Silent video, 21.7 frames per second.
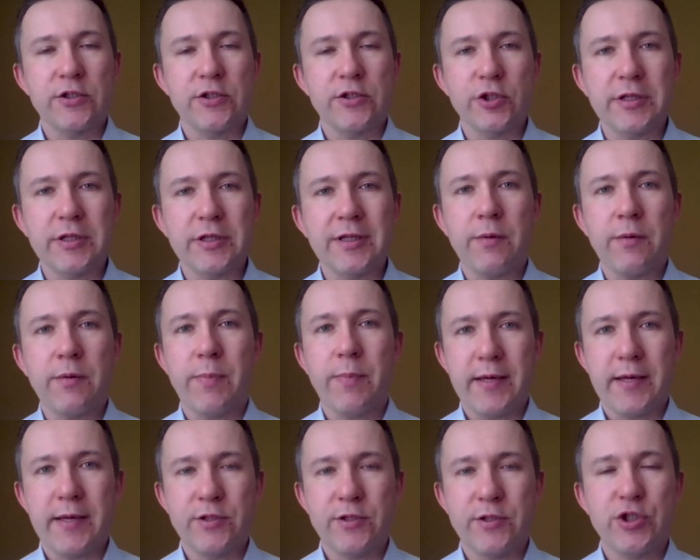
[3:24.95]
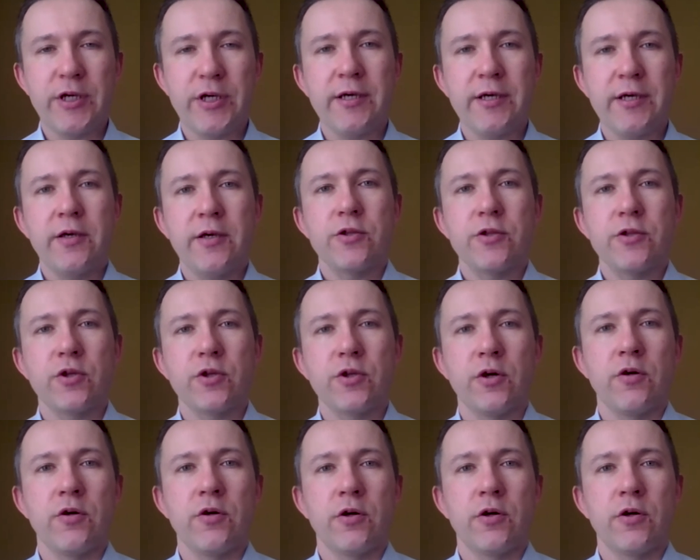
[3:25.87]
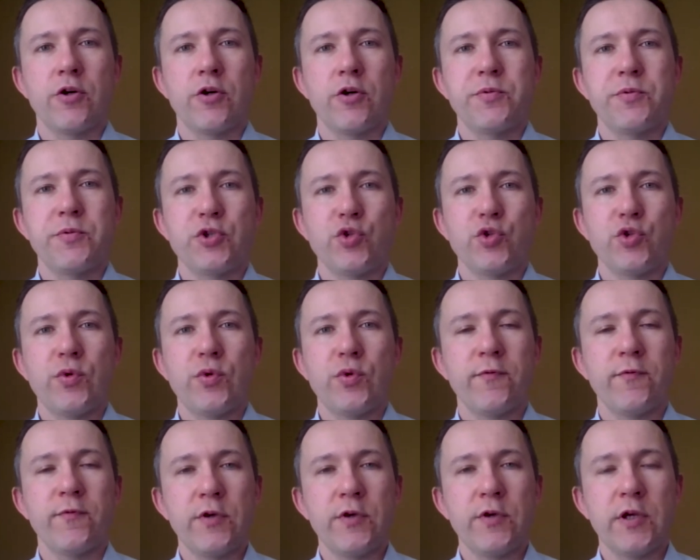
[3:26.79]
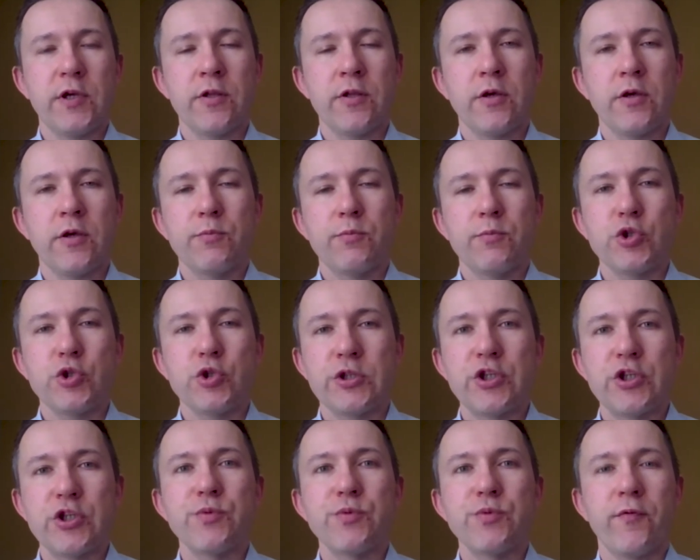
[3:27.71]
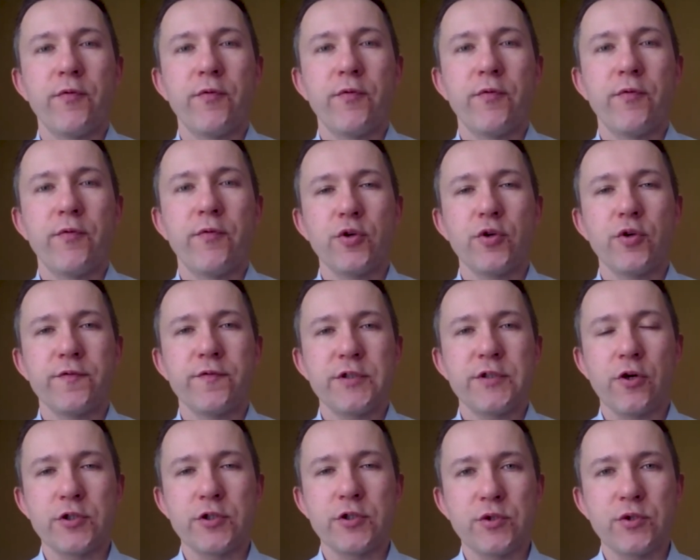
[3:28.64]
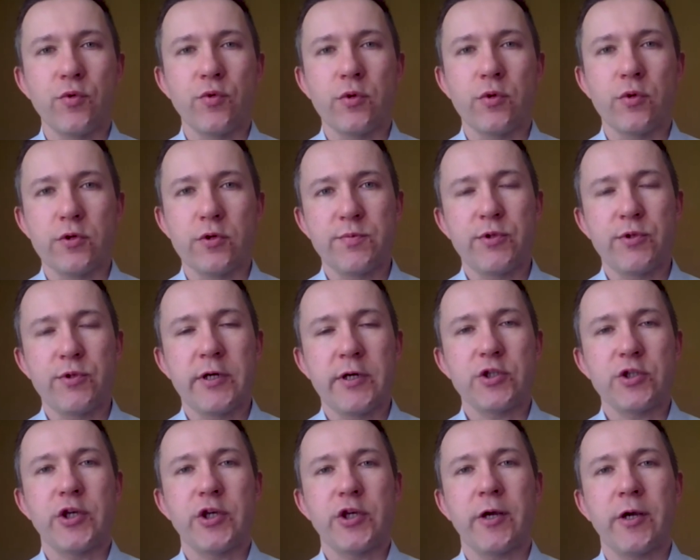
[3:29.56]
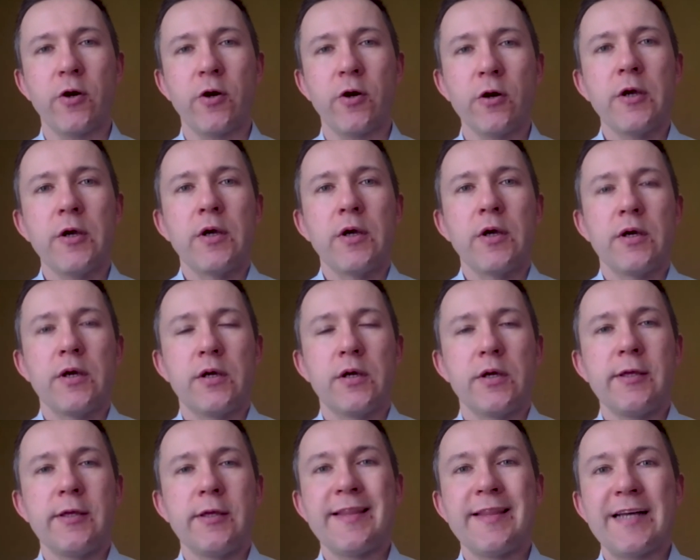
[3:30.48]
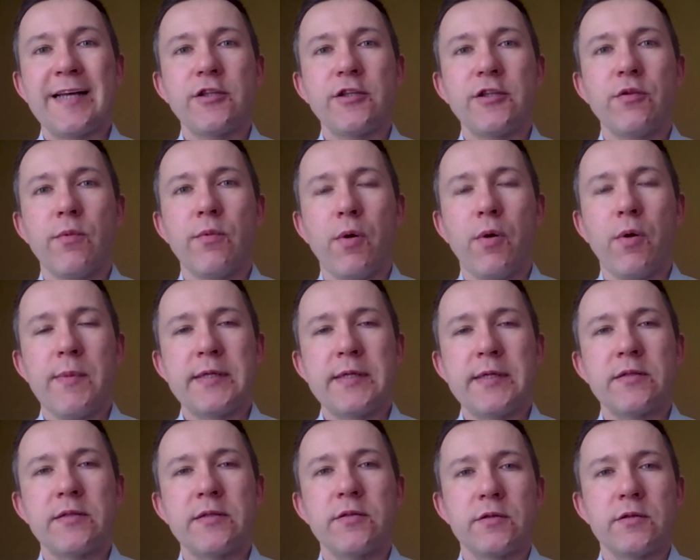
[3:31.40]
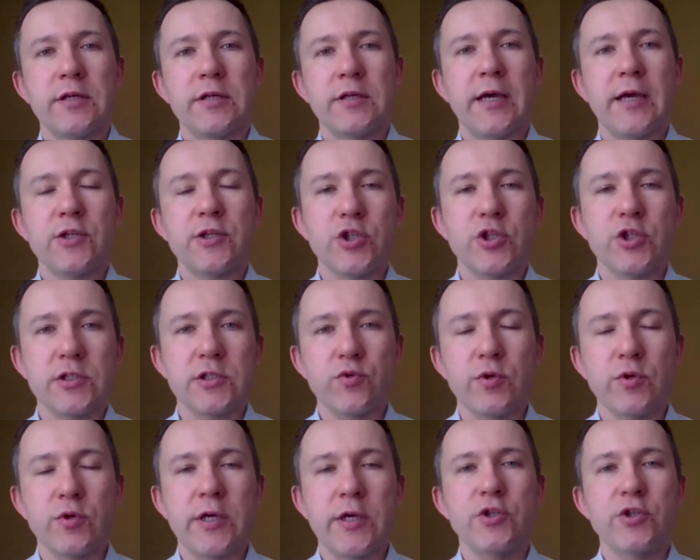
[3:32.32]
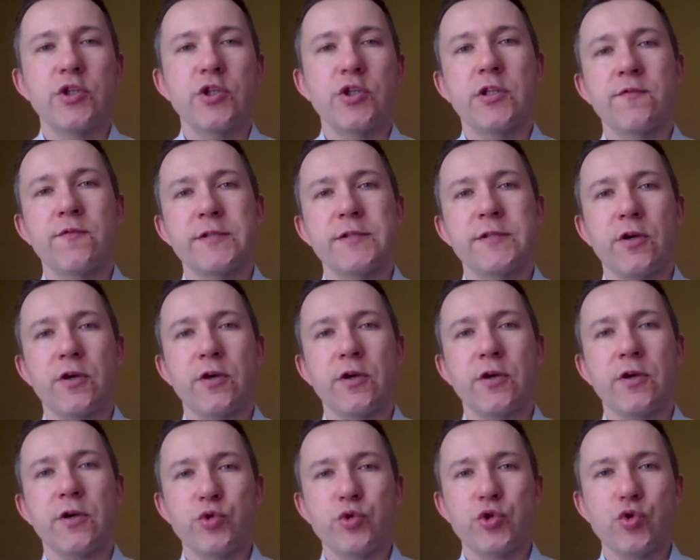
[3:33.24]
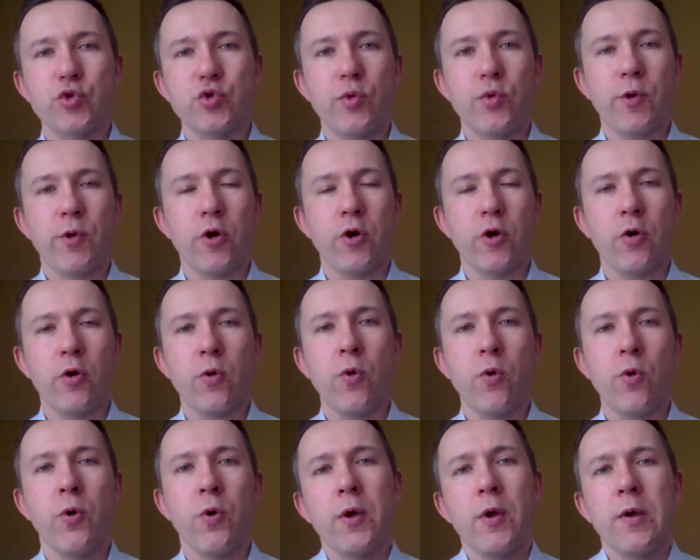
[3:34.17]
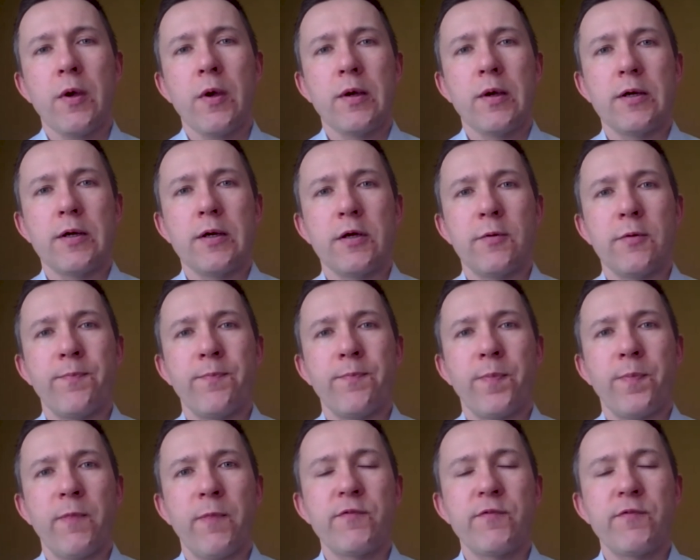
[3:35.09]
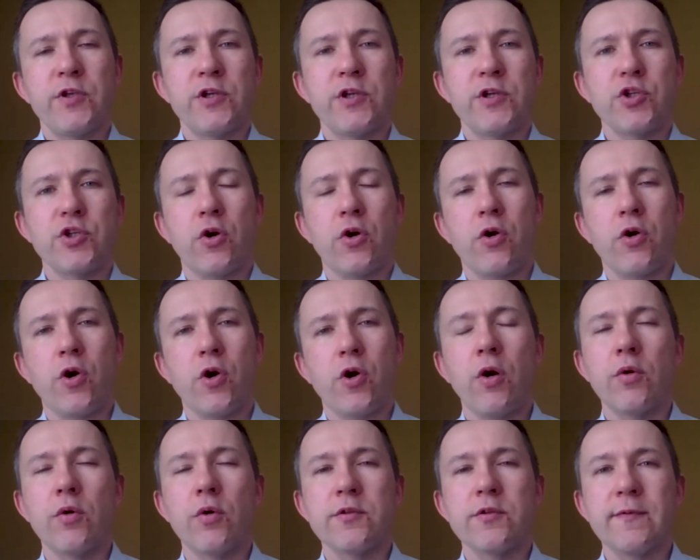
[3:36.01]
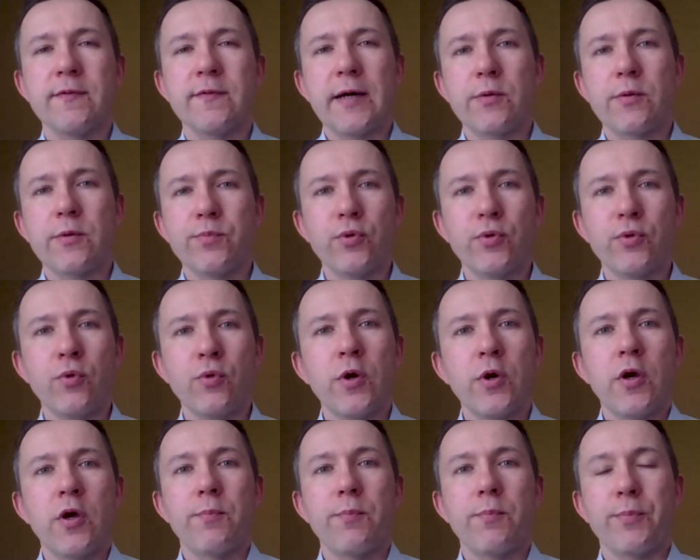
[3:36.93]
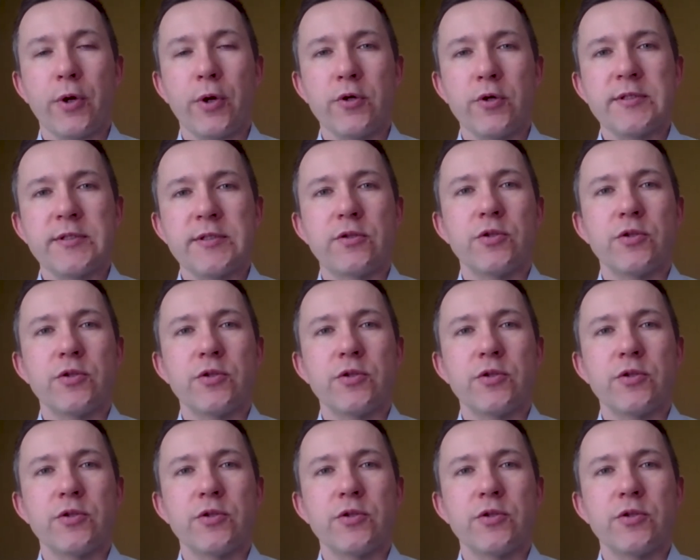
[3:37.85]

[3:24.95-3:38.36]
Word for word: Jeśli tak będzie, to rok przyszły powinien przynieść powrót do wzrostu gospodarczego e, i na ten moment ja szacuję, że ten wzrost w przyszłym roku wyniesie około 2,5%,